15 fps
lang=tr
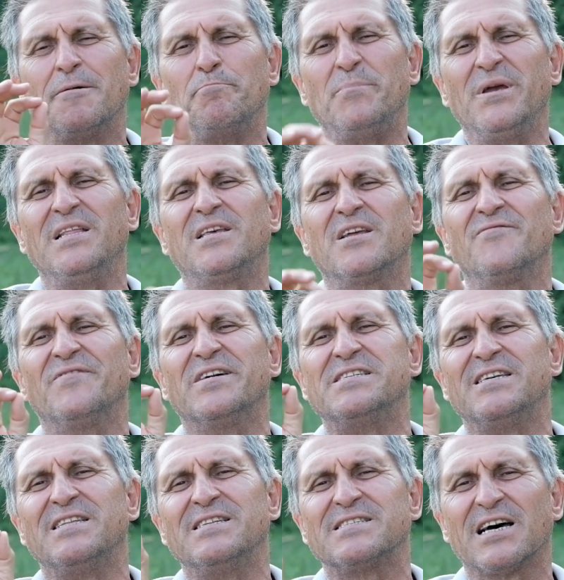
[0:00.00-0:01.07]
Bildirim ve
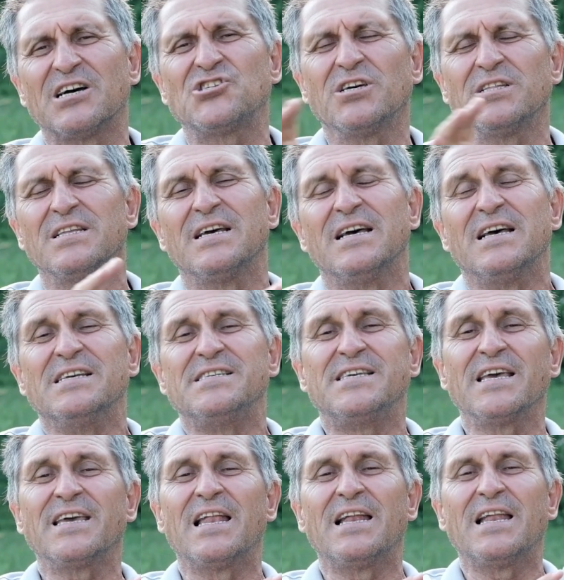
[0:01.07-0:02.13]
zilinizi açın. Size
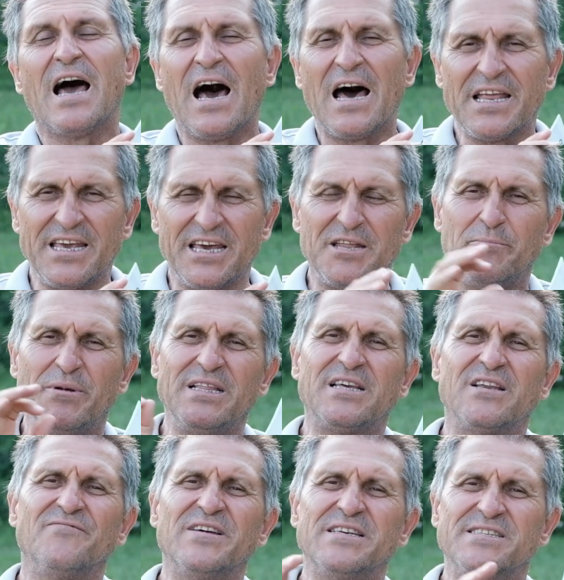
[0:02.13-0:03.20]
gelen her yeni
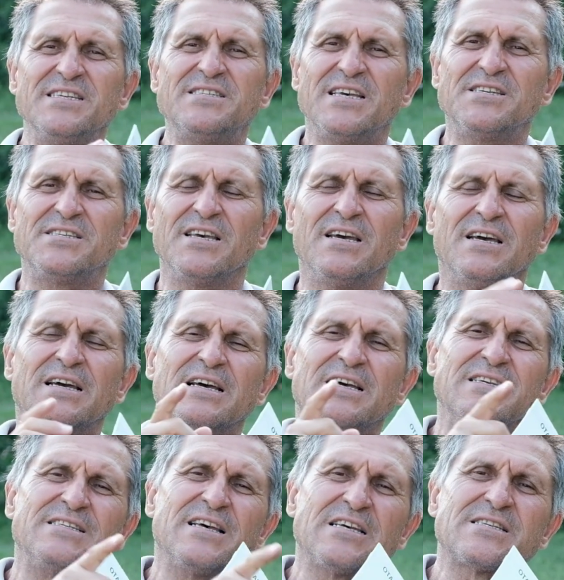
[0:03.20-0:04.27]
bildirim ve zil sesi
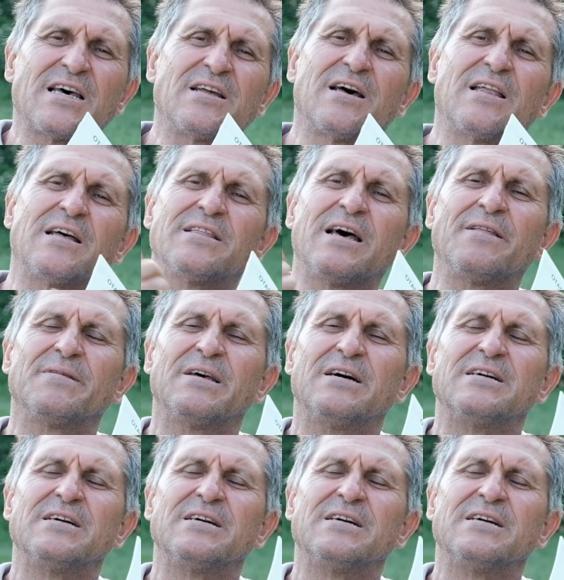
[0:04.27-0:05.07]
sizi hastalık alandan